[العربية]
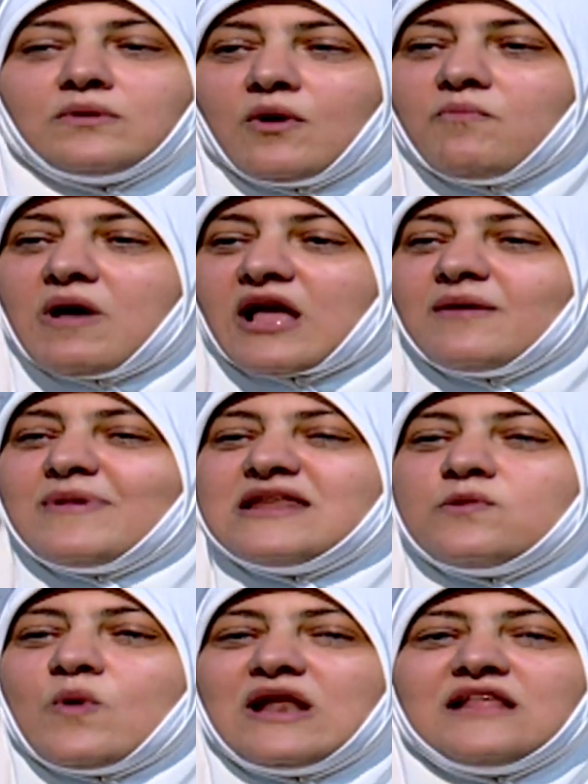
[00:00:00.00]
هم كمان
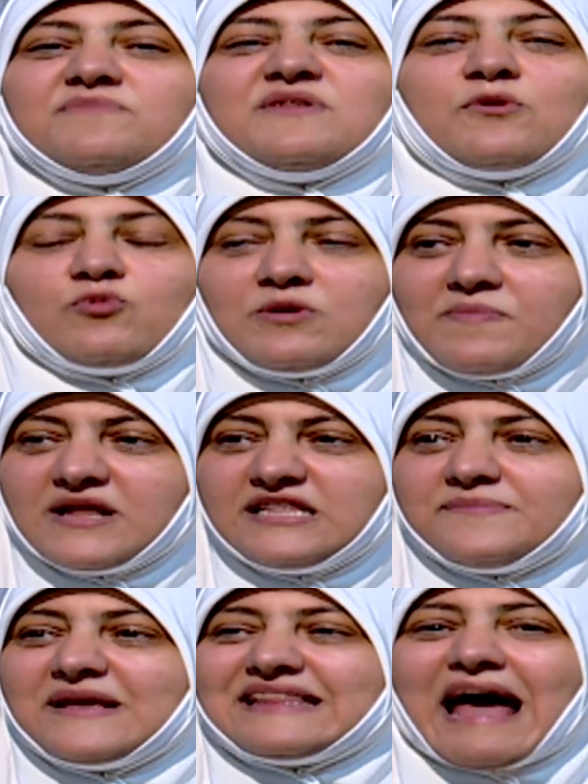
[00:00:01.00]
الولد
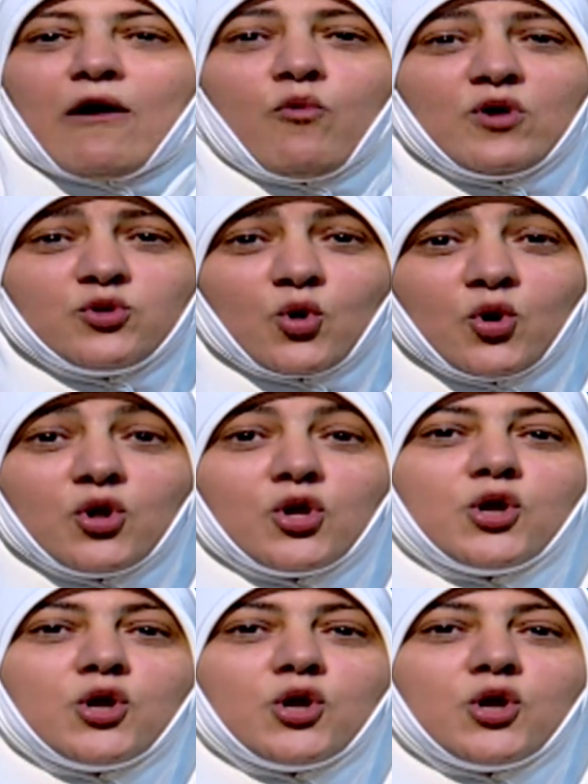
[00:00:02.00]
والبنت بيتعودوا